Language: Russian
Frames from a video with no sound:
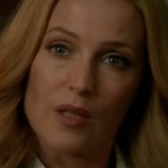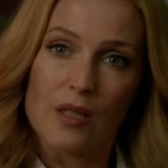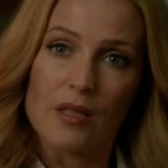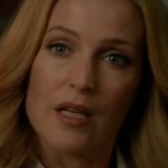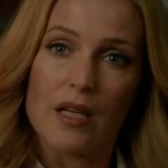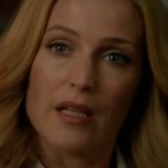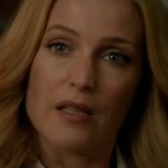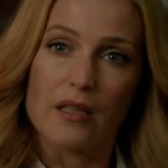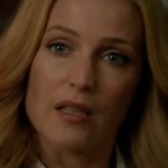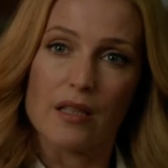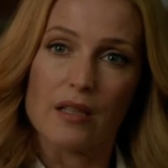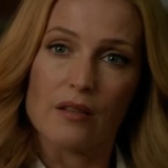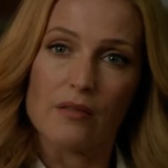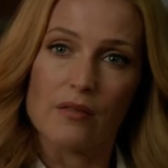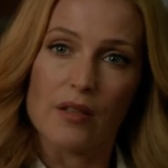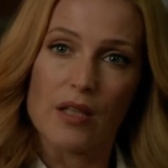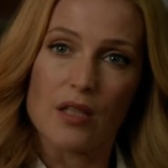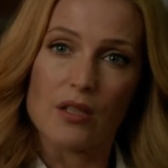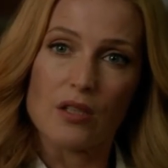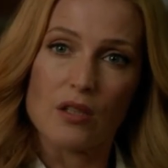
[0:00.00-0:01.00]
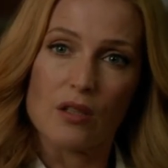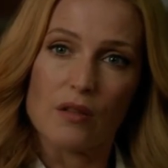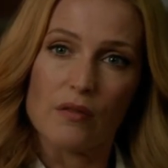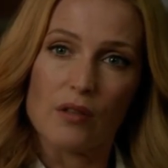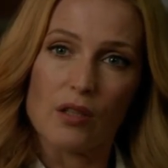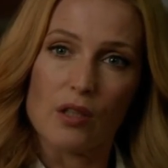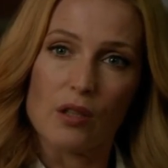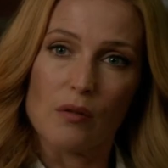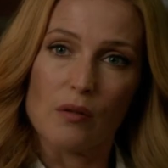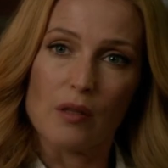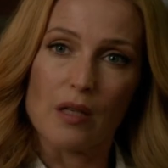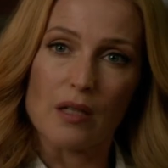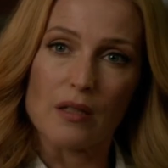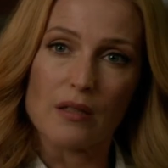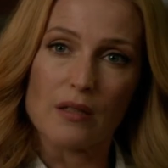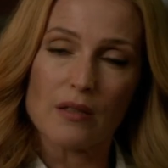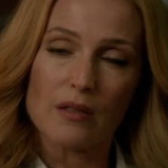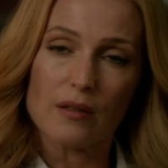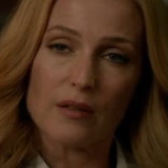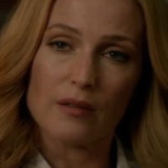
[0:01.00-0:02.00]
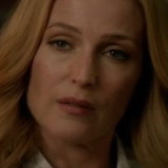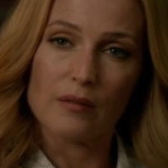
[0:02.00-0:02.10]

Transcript: Вторжение пришельцев в США.